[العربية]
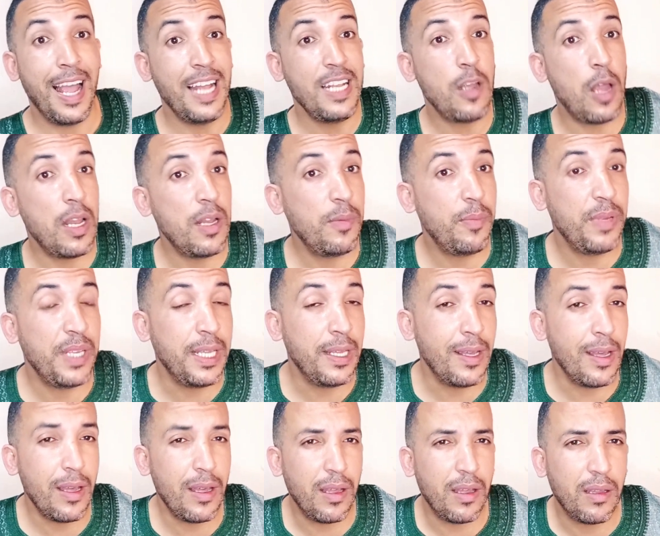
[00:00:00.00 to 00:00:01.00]

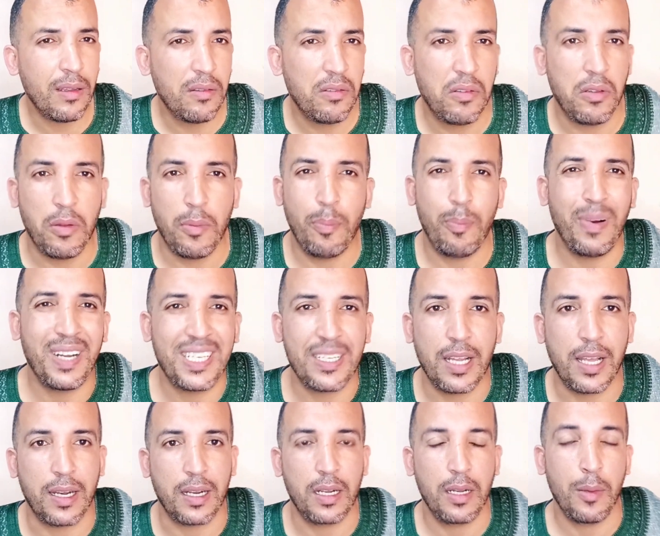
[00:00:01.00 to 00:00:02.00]
الانبياء
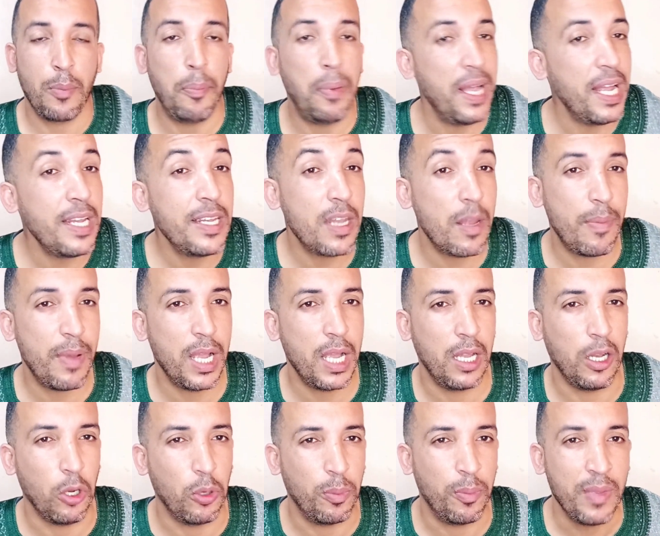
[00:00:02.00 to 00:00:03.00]
بشر بحالنا
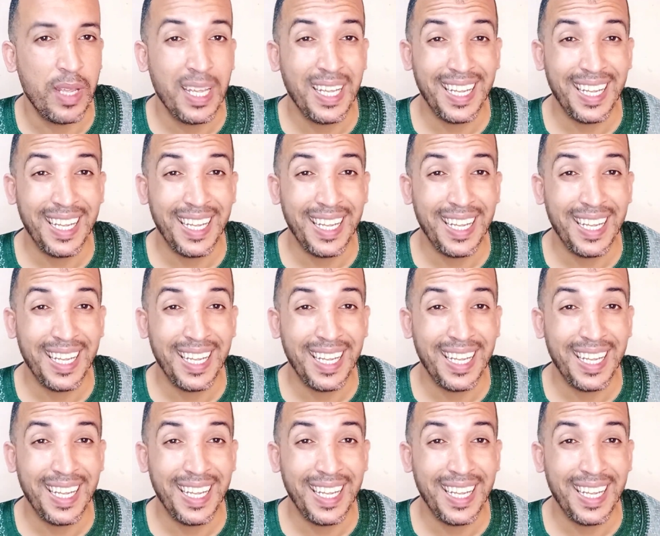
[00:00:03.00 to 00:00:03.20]
بحالهم